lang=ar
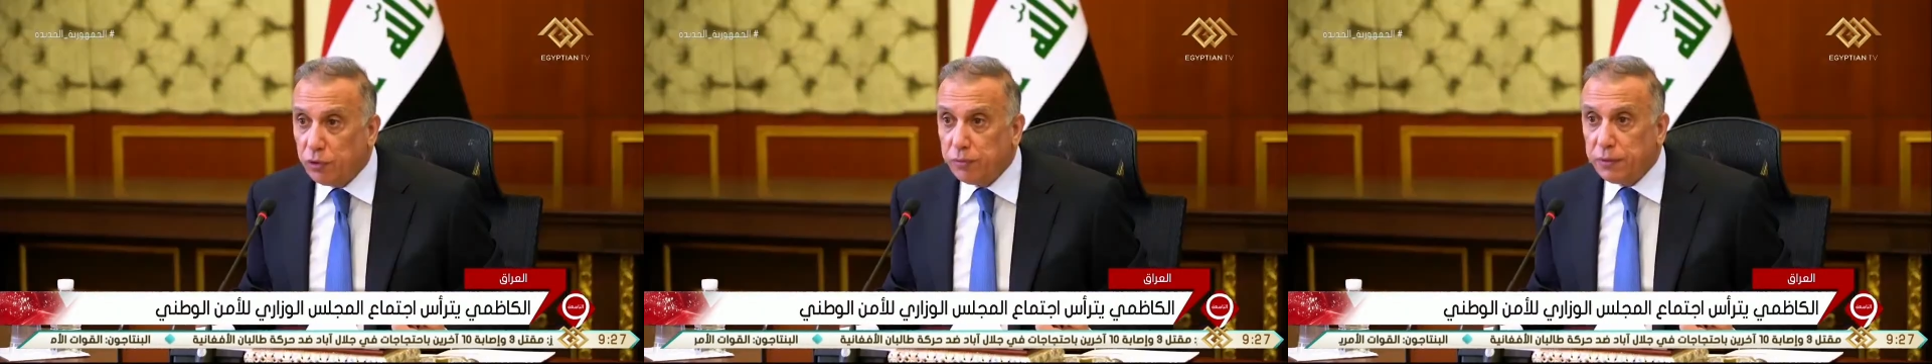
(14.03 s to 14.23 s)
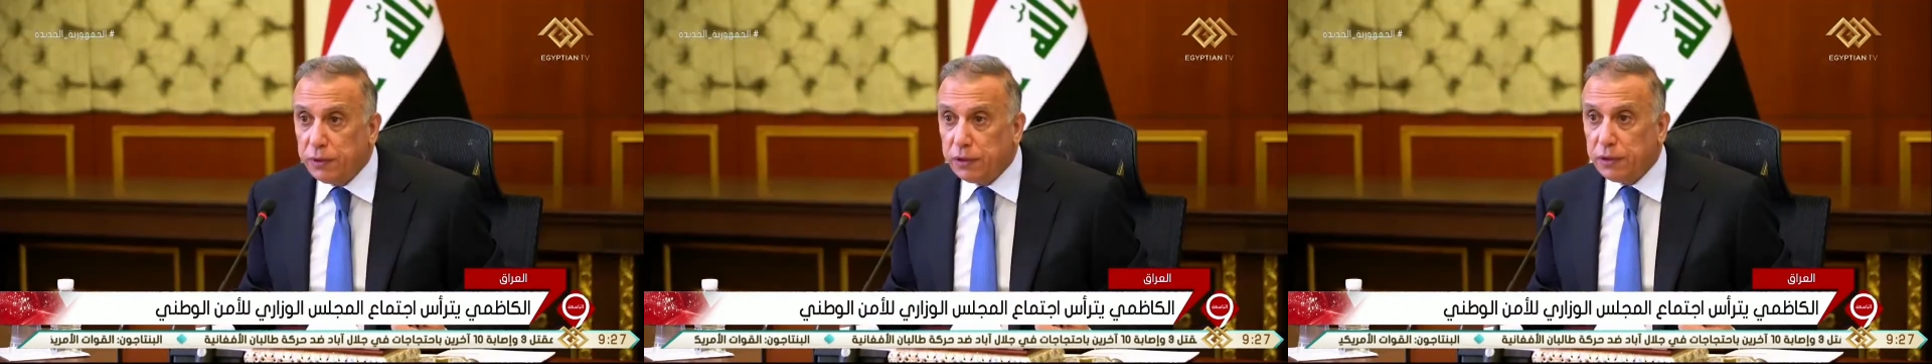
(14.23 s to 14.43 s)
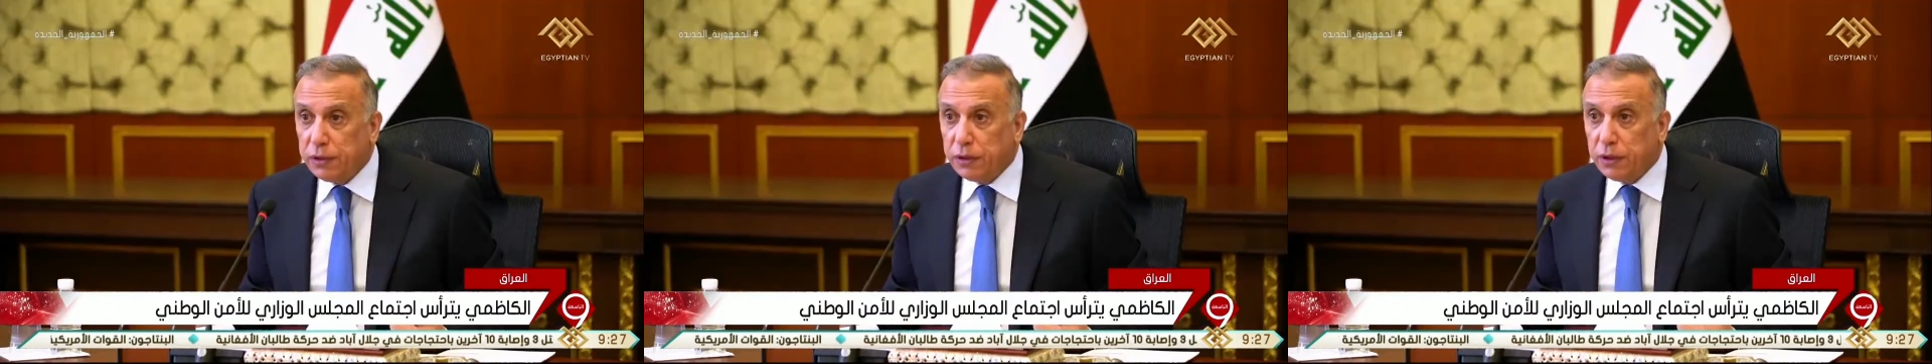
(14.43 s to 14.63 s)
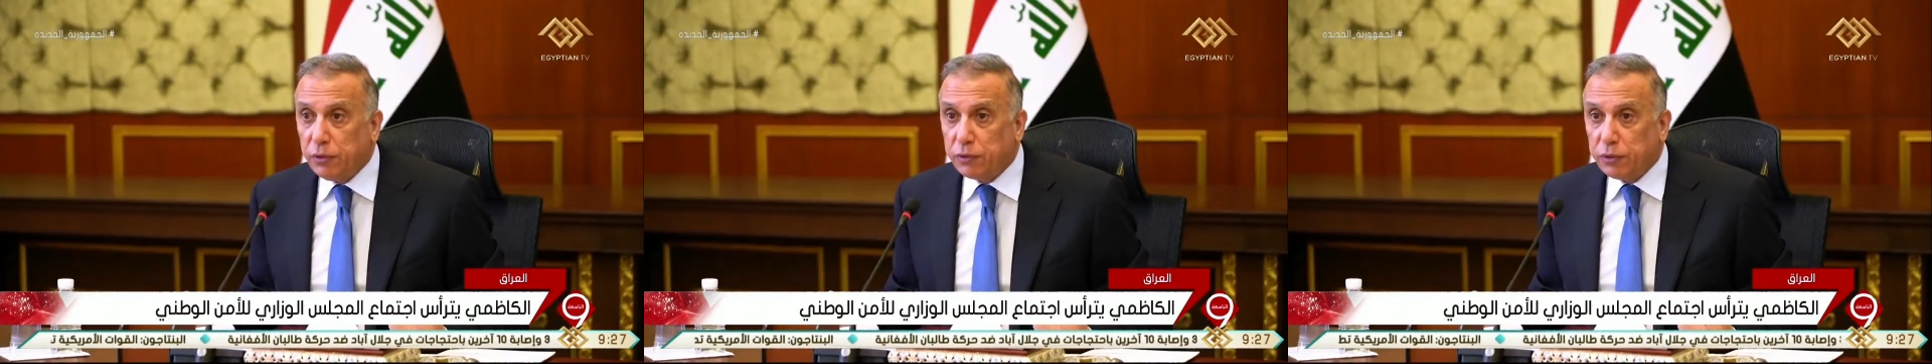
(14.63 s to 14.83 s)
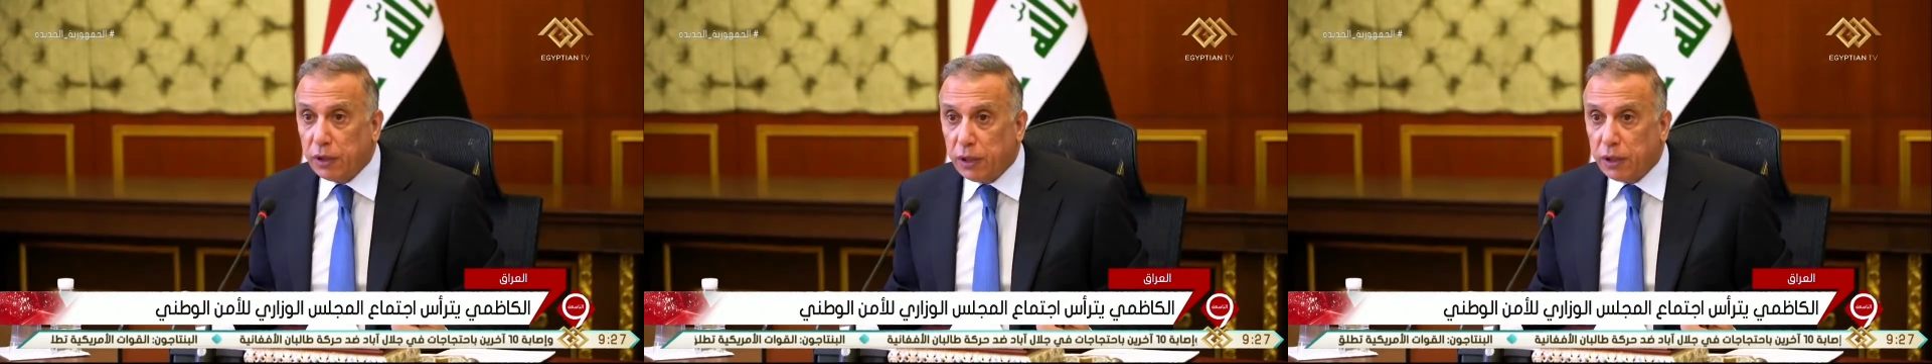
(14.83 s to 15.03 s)
تأمين
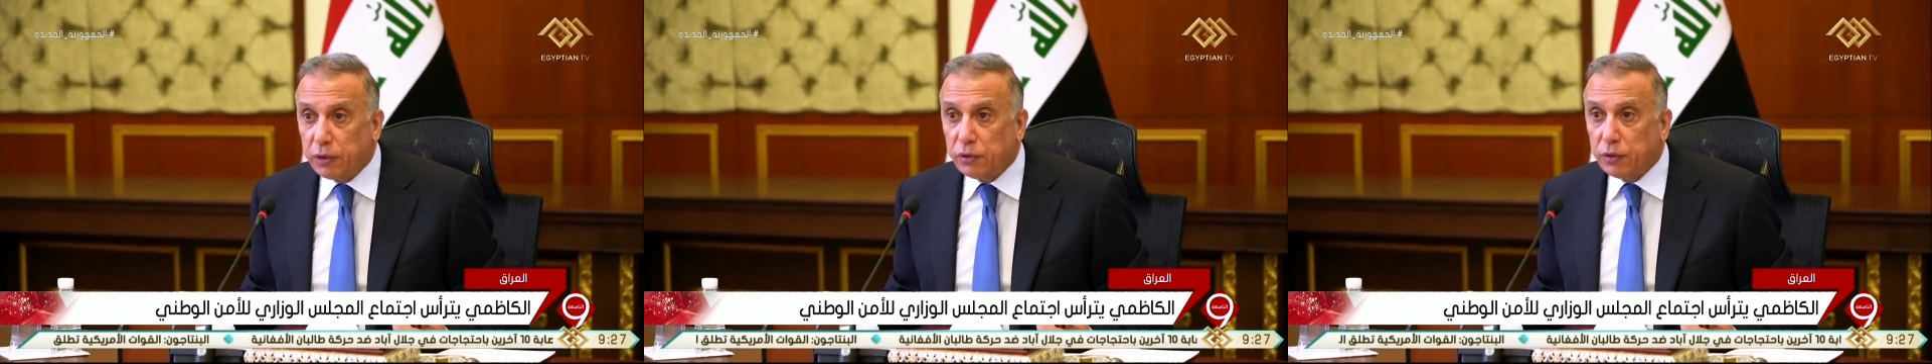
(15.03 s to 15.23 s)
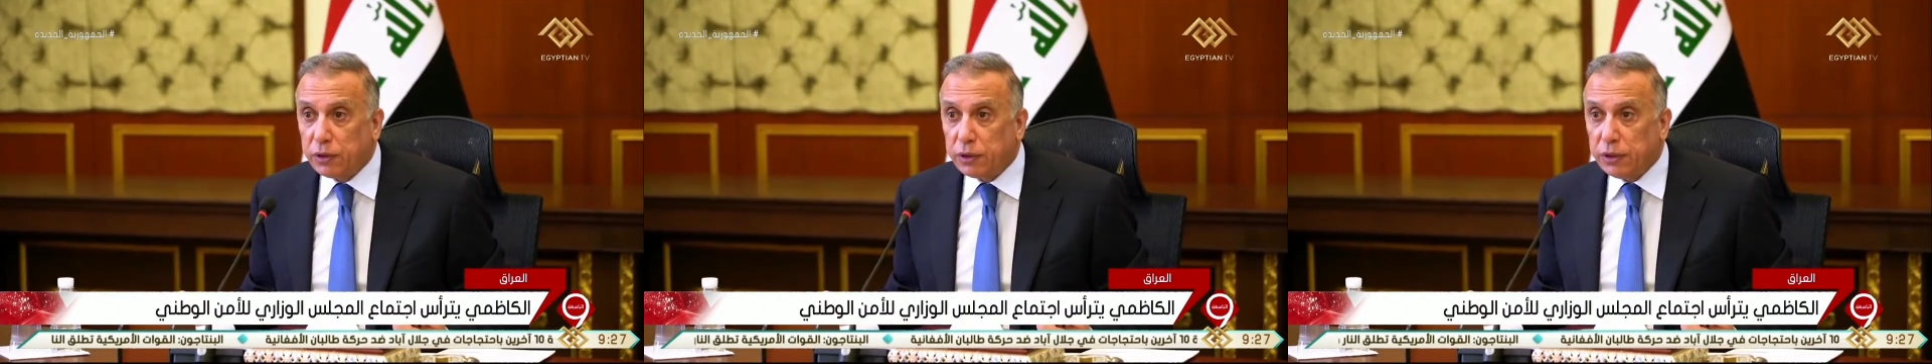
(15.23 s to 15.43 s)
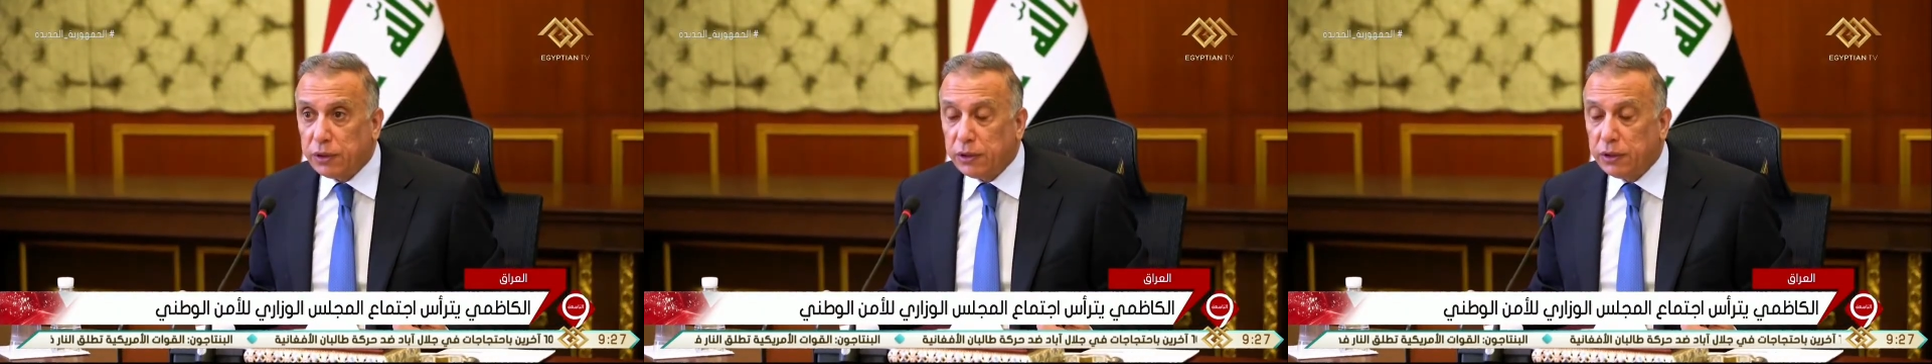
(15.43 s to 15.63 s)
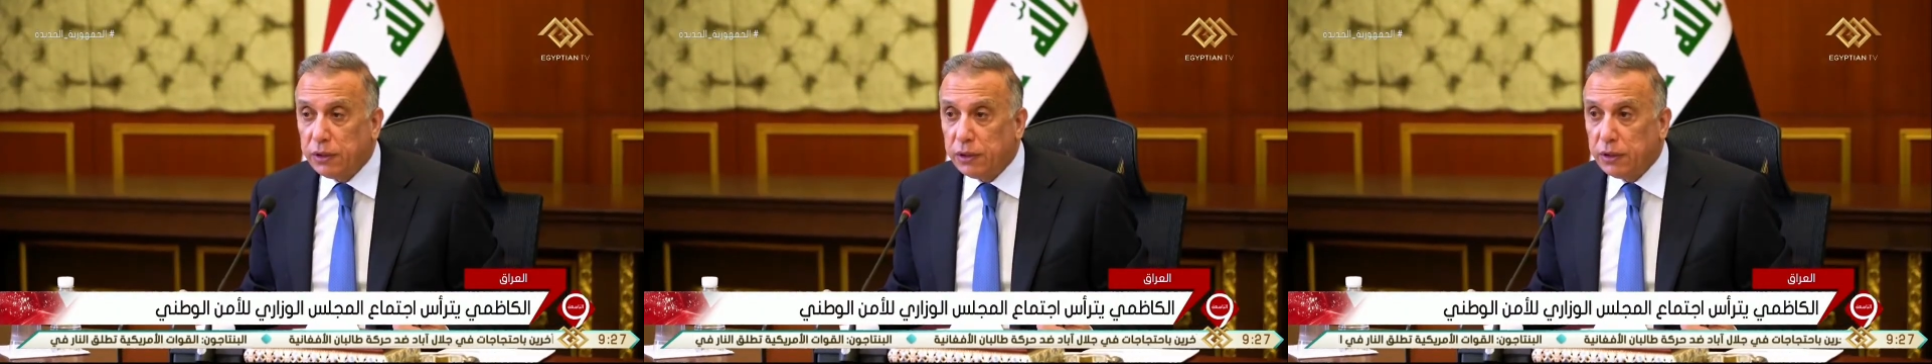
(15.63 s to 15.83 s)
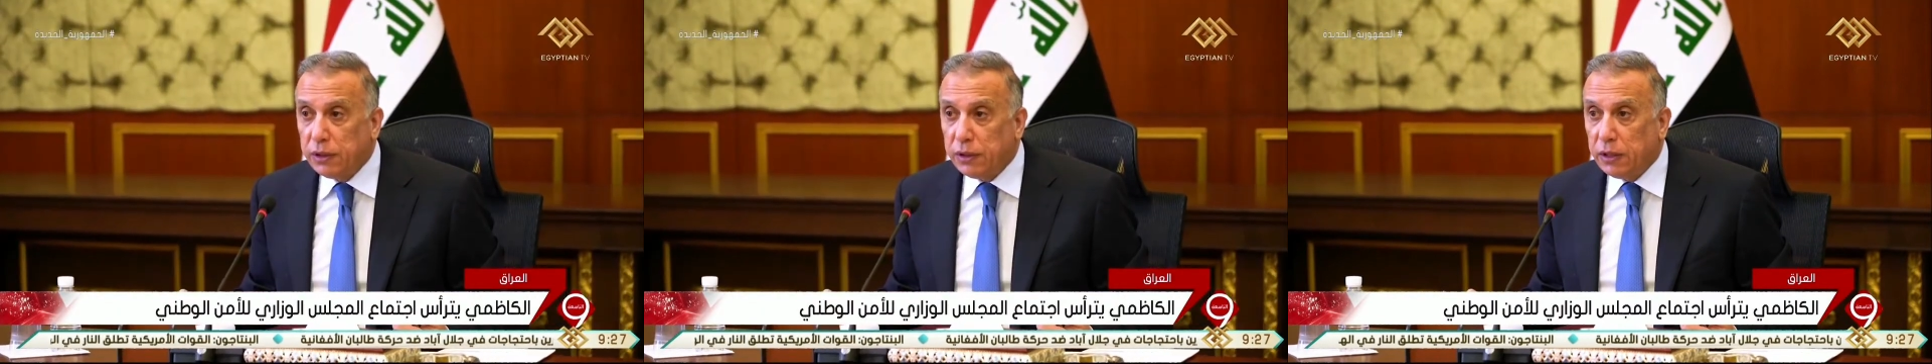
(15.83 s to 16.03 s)
الانتخابات
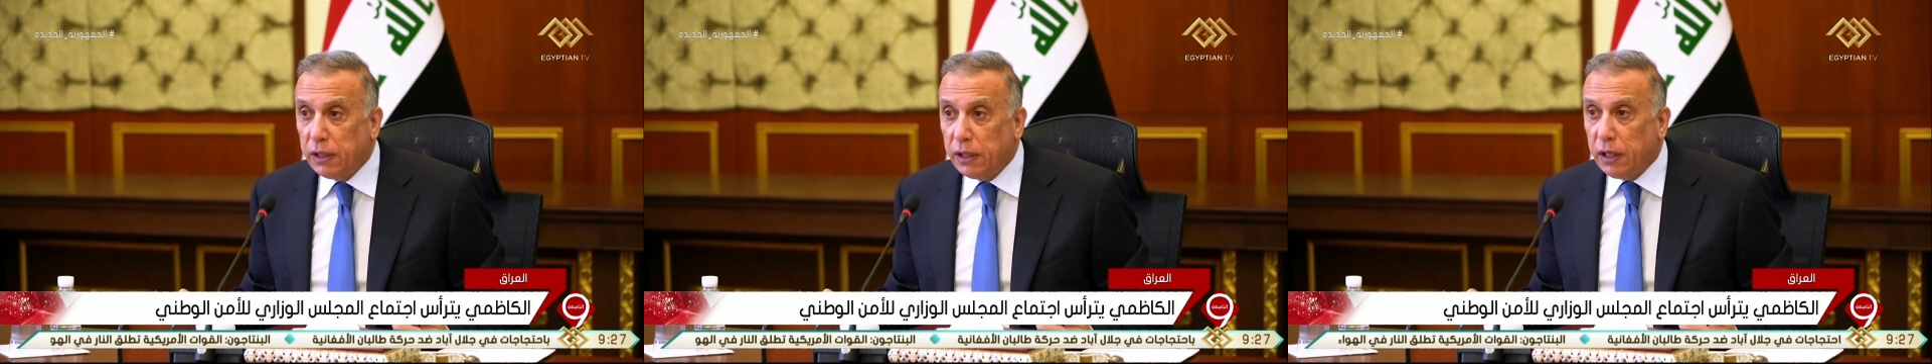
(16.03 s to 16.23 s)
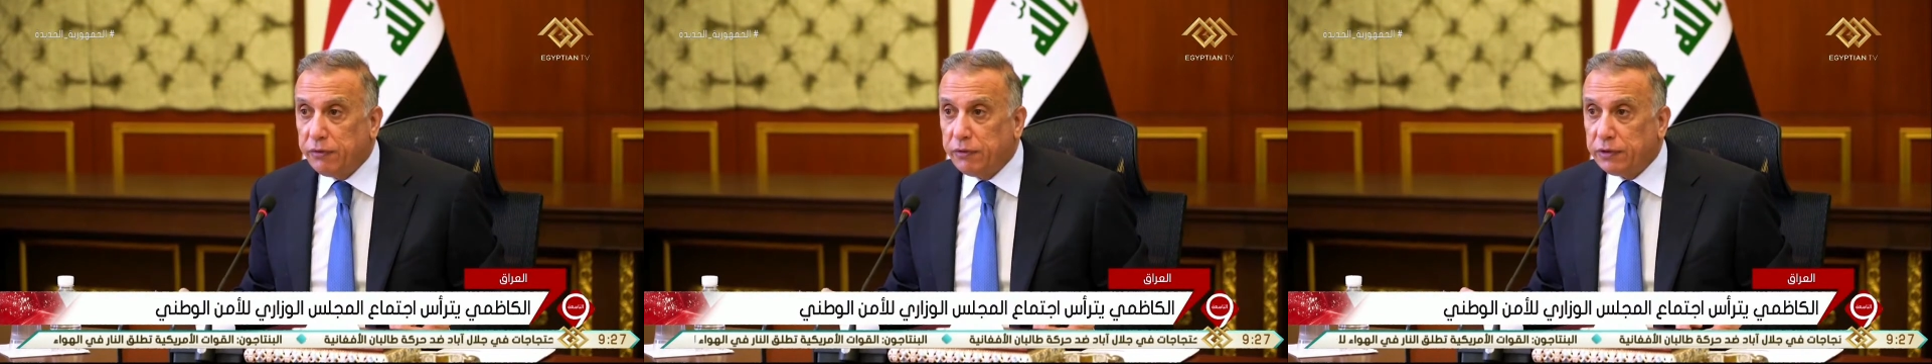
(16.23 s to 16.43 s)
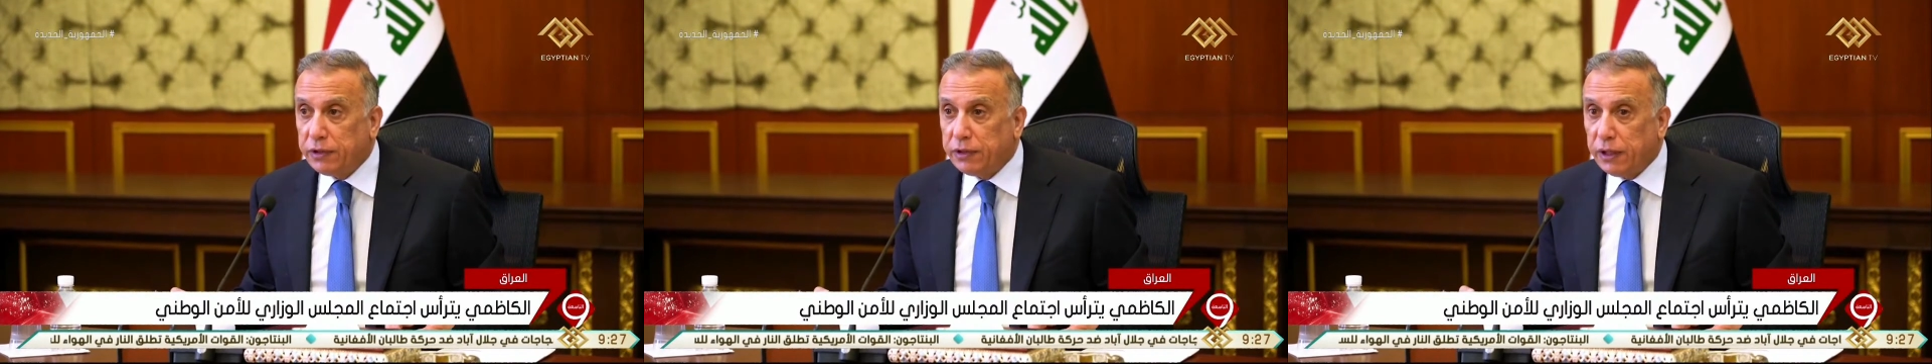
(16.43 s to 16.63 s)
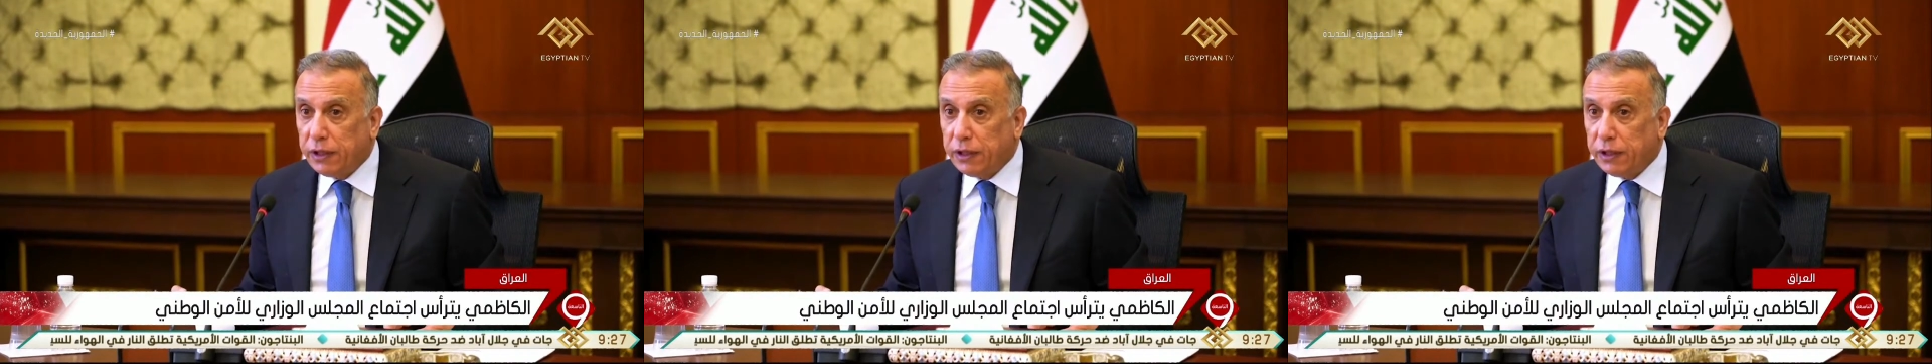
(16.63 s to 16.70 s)
ودعم إجراءات